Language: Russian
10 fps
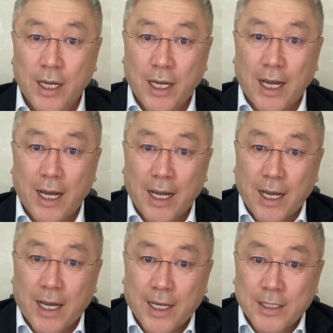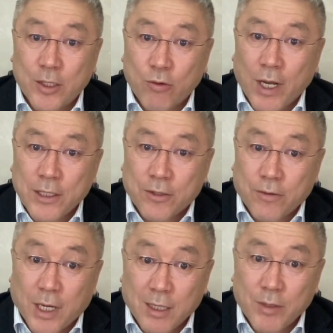а, а,
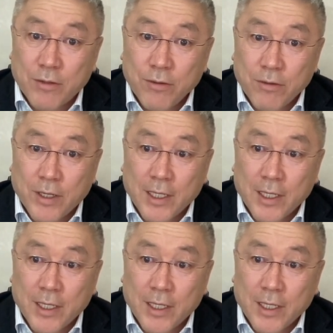ситуацию, атмосферу,